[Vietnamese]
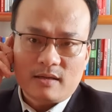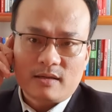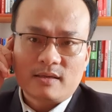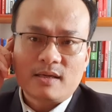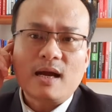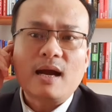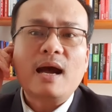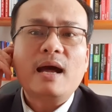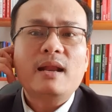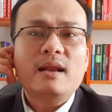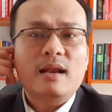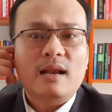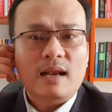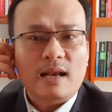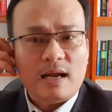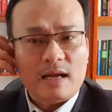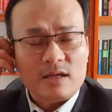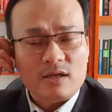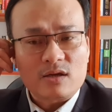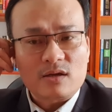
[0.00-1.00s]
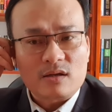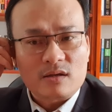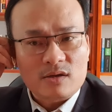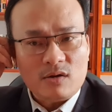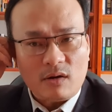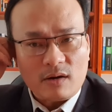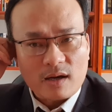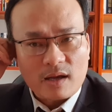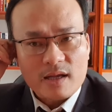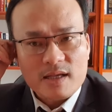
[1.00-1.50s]
chắc ăn là
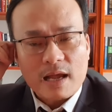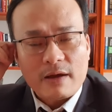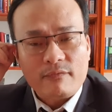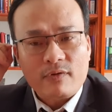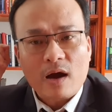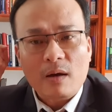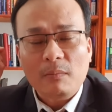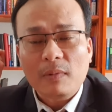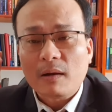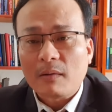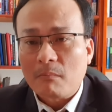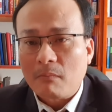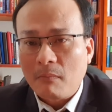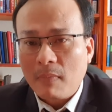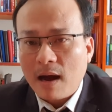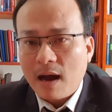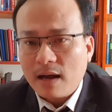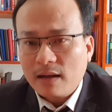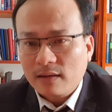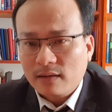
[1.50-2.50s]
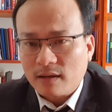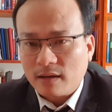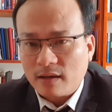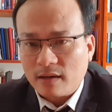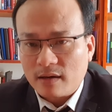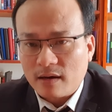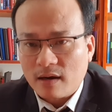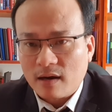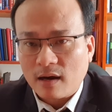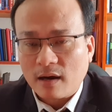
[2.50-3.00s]
chọn cái giải pháp là mang
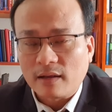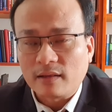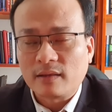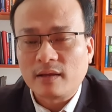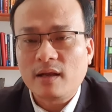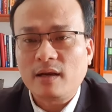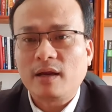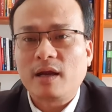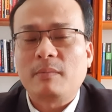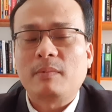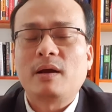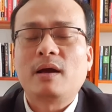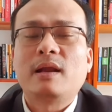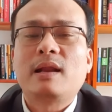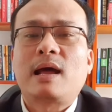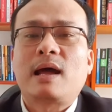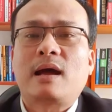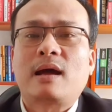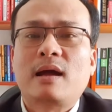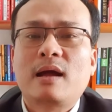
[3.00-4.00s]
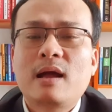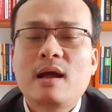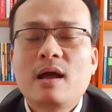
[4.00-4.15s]
tiền gửi tiết kiệm ra ngân hàng